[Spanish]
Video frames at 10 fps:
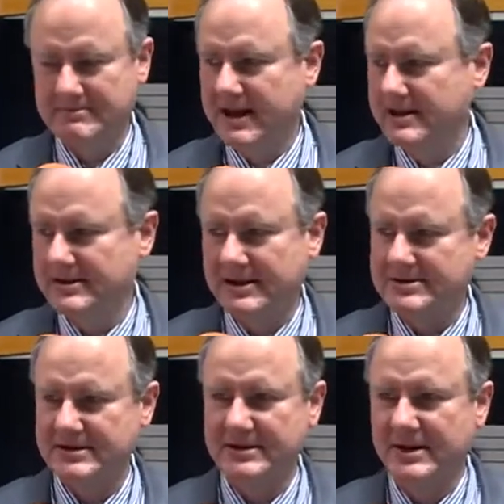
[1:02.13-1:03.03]

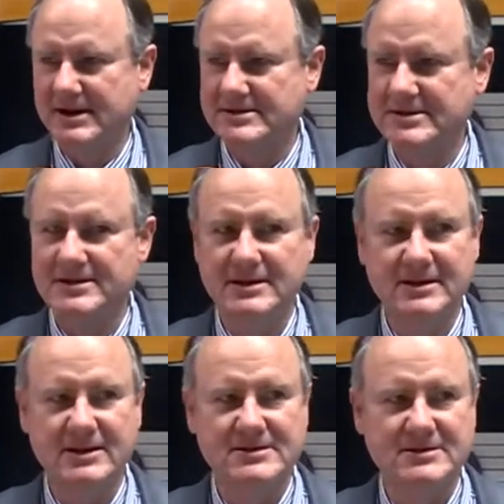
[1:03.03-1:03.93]
mantas y telas
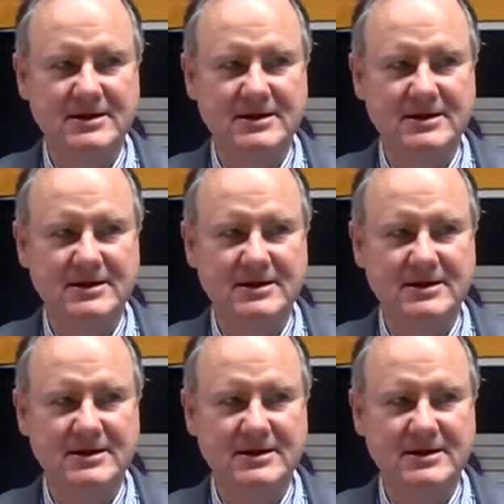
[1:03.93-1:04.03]
sencillas